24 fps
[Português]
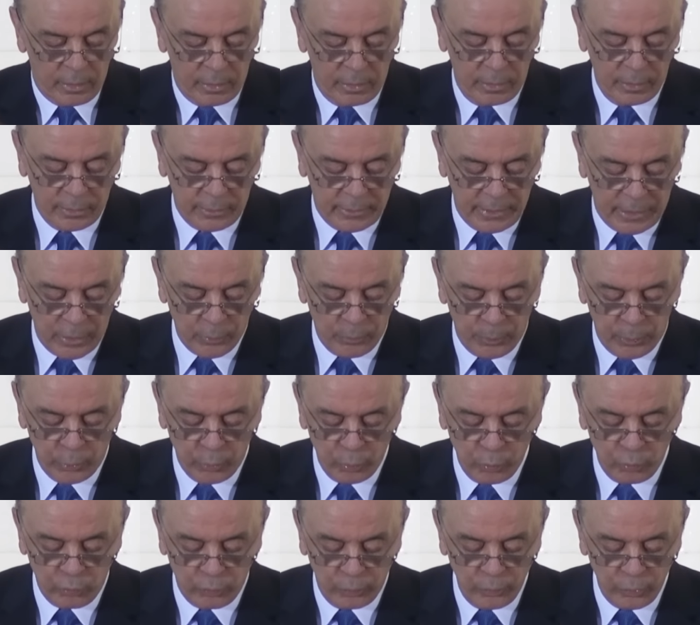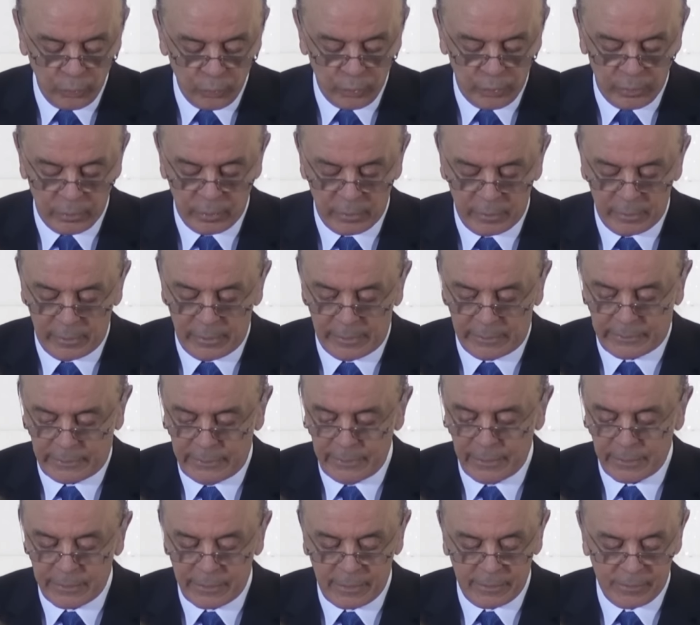E quero, por último,
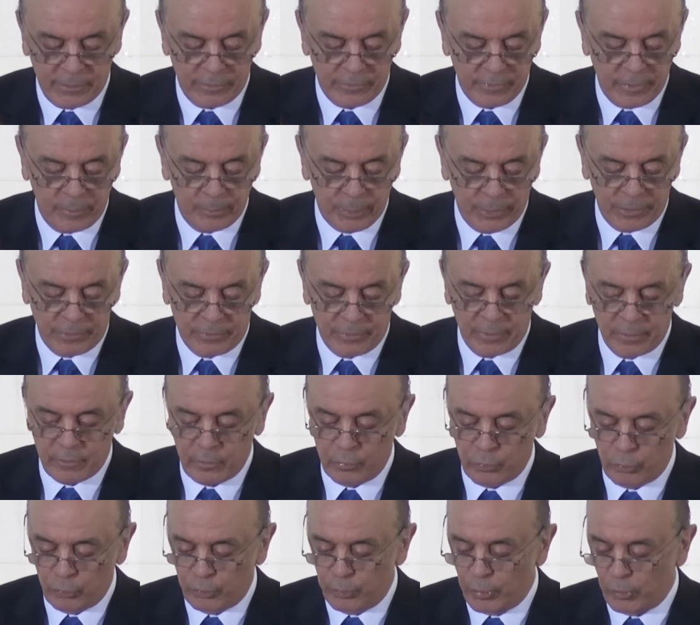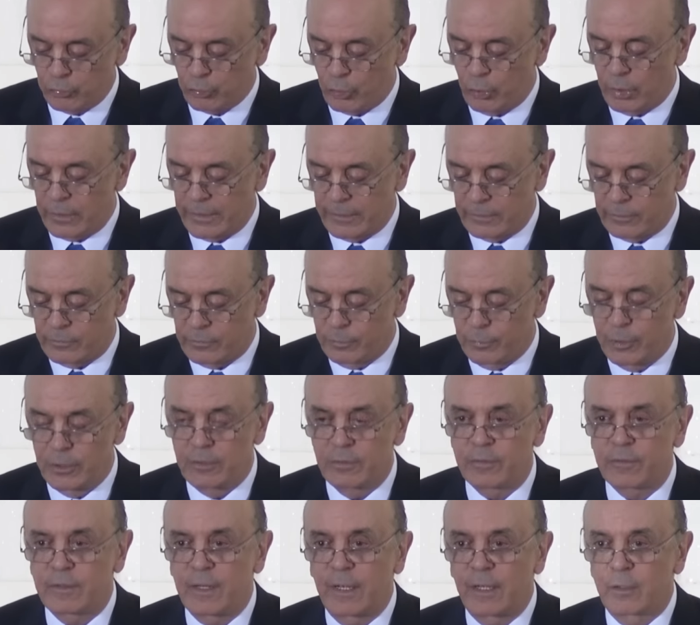aqui agradecer a presença dos meus colegas de
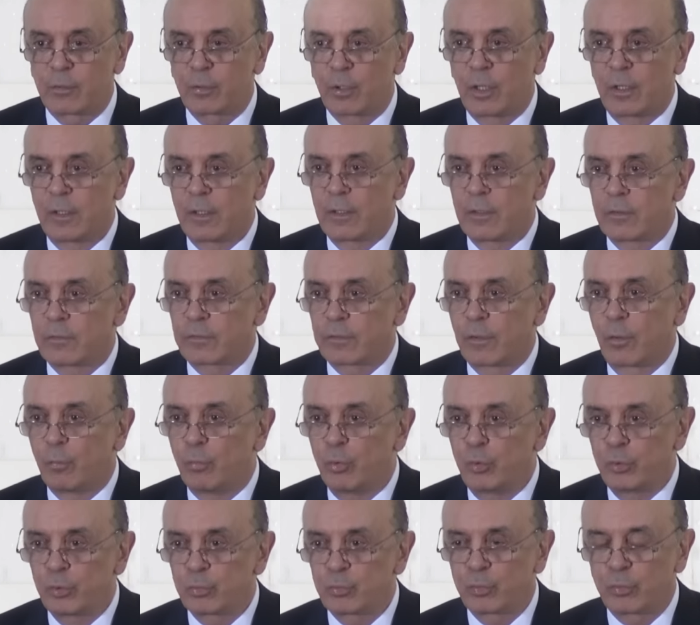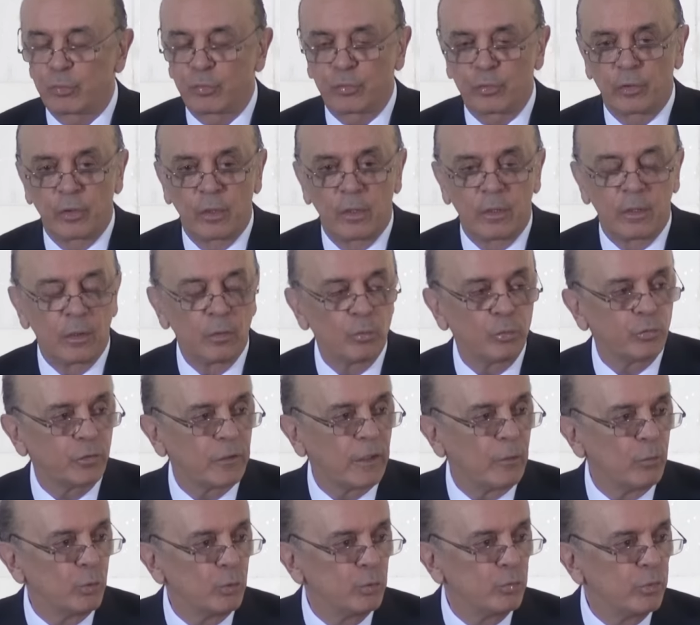ministério, são muitos, eu os
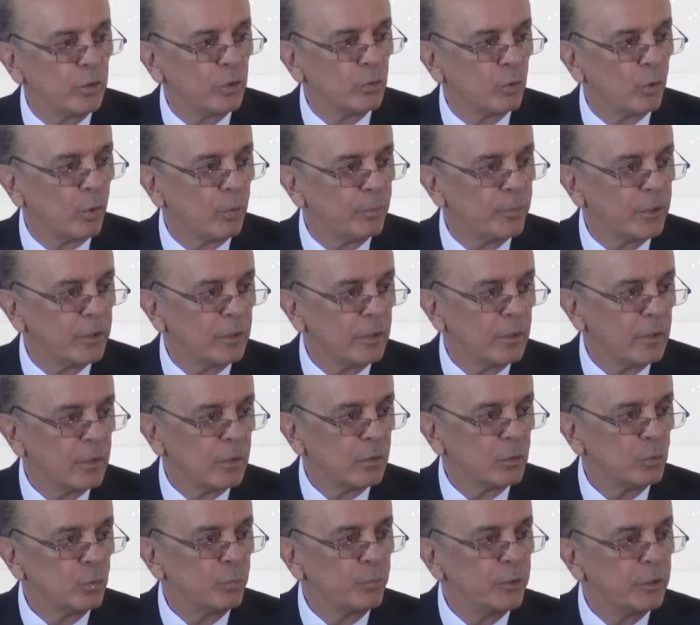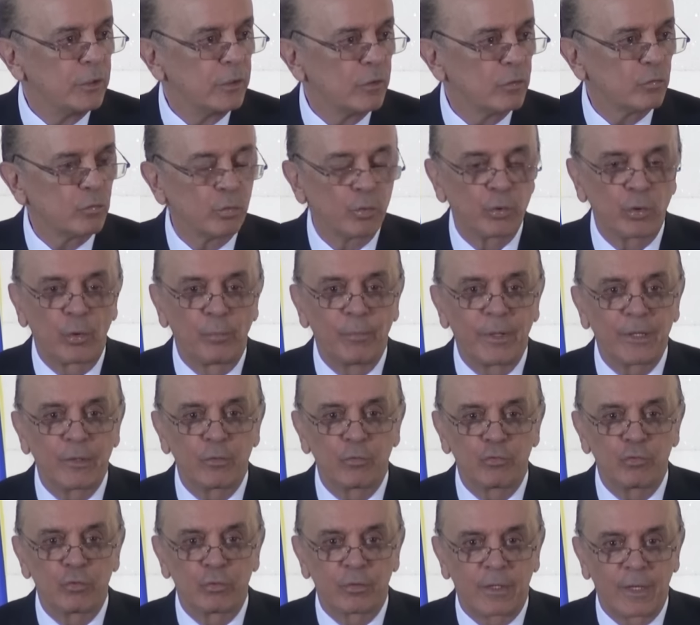saúdo em nome do ministro
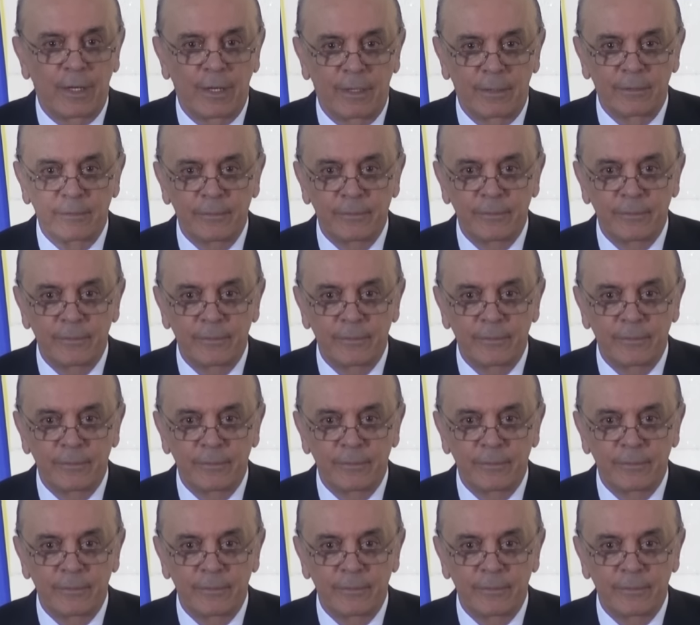Romero Jucá,